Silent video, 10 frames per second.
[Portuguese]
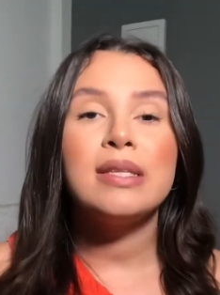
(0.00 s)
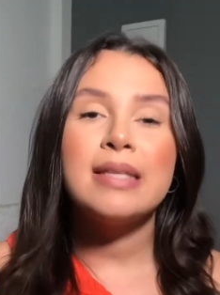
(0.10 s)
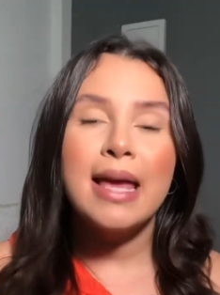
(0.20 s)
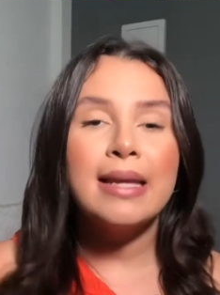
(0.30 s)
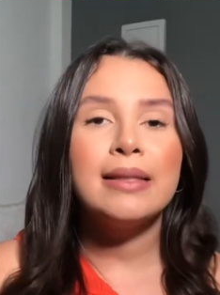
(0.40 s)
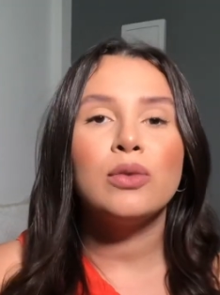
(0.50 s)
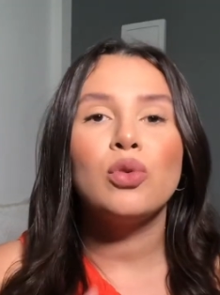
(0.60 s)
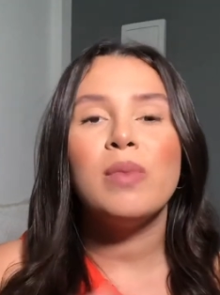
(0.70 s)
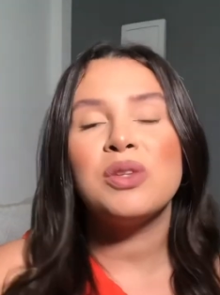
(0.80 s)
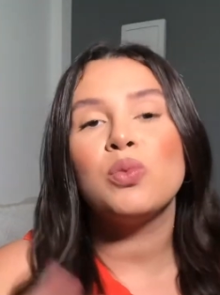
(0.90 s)
ser então do
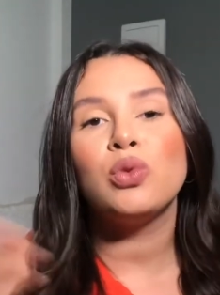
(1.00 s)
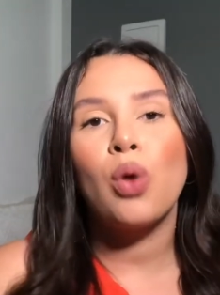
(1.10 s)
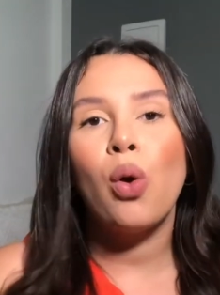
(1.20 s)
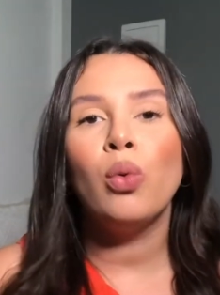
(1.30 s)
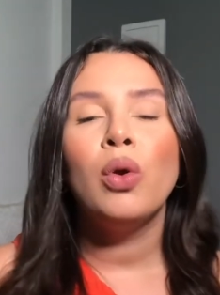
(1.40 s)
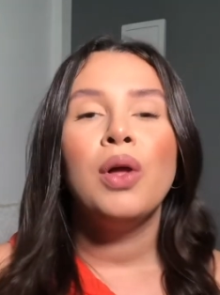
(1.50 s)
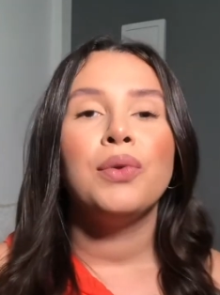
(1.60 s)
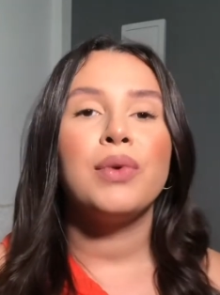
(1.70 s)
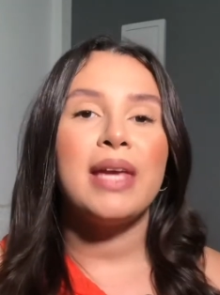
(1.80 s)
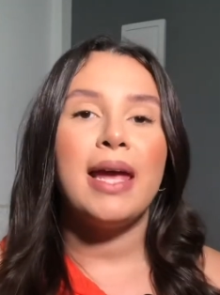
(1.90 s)
mesmo tom
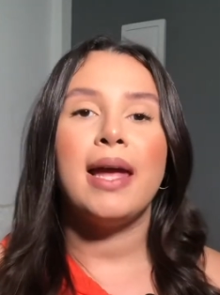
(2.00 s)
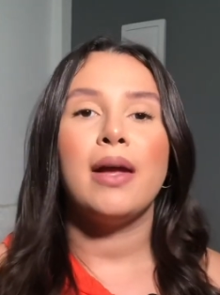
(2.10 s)
do que